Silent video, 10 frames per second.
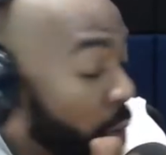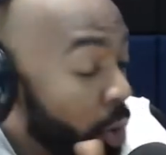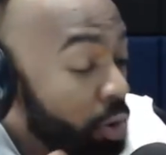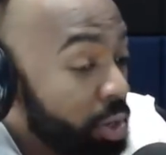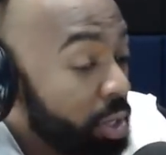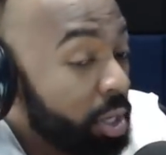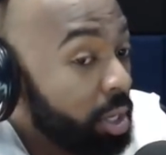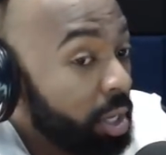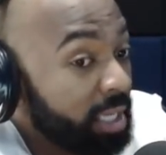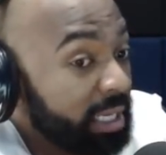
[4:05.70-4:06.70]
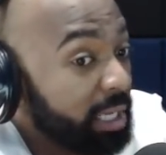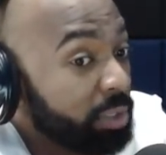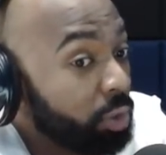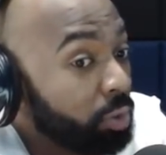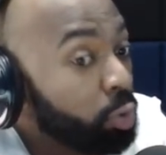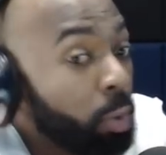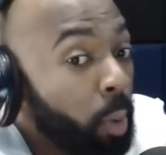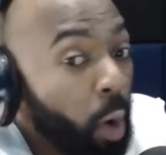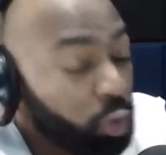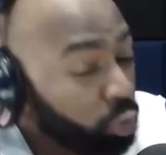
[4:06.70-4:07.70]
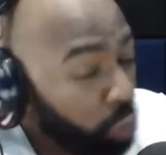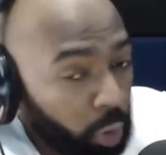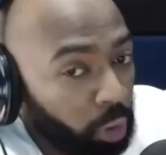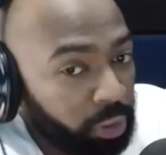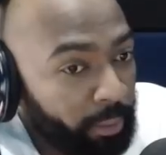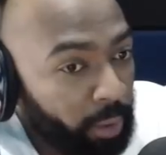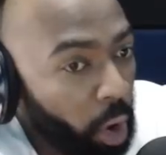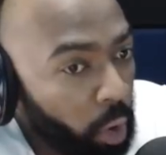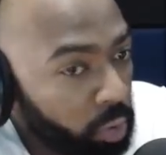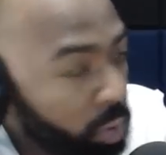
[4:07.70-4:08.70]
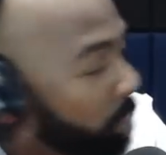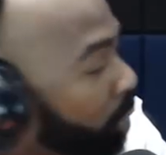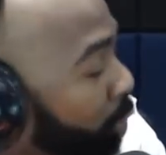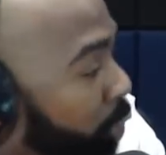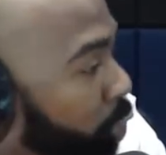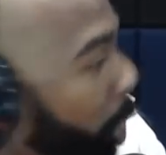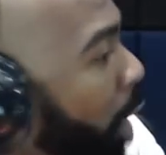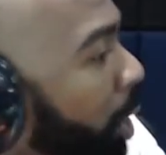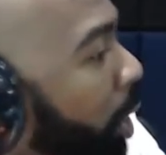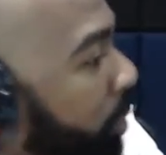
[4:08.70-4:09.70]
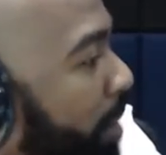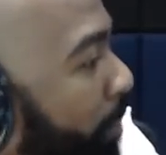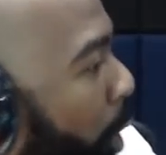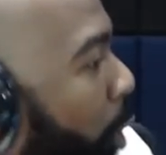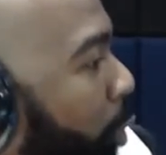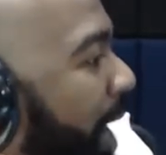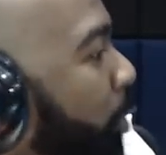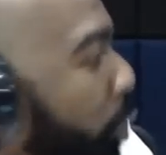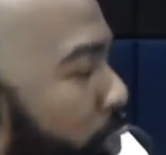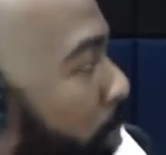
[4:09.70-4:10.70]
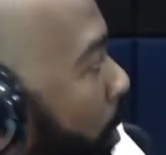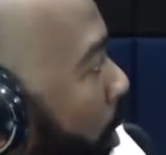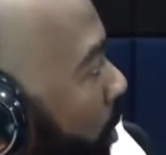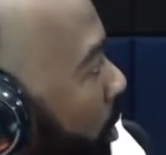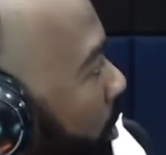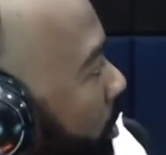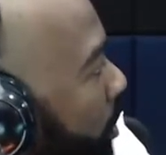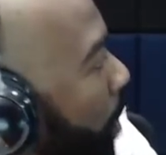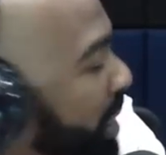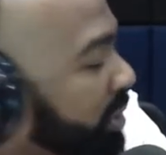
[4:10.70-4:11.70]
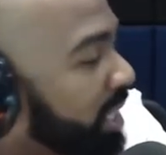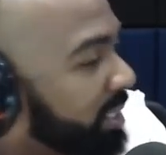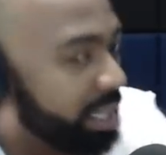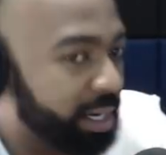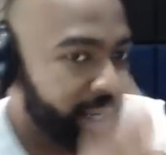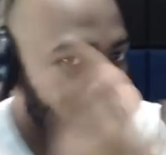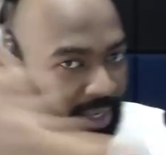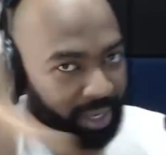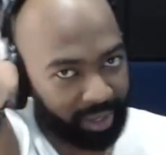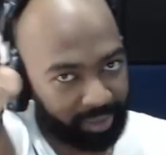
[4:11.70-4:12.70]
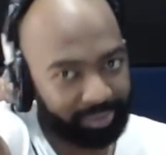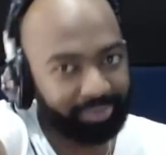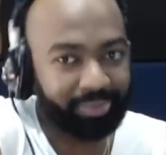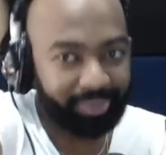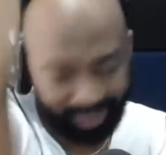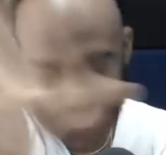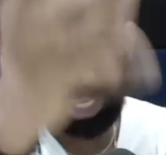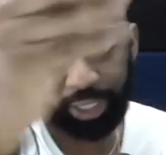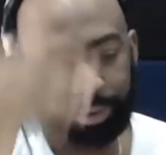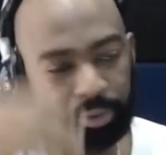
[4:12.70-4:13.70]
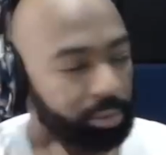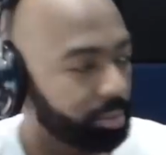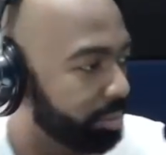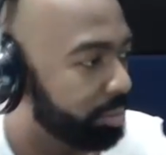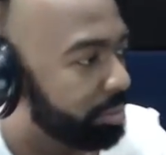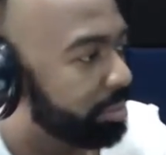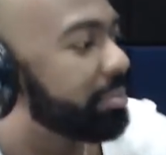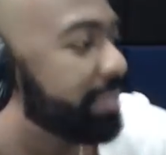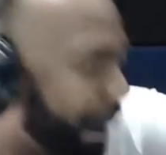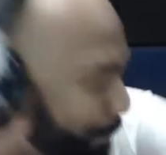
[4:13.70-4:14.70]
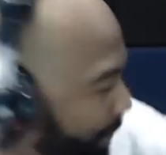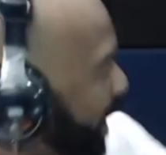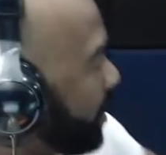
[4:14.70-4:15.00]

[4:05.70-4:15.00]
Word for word: y, esa canción tumbó todos los dembow. Todos los dembow lo tumbó. Comienzo a decir, sí, también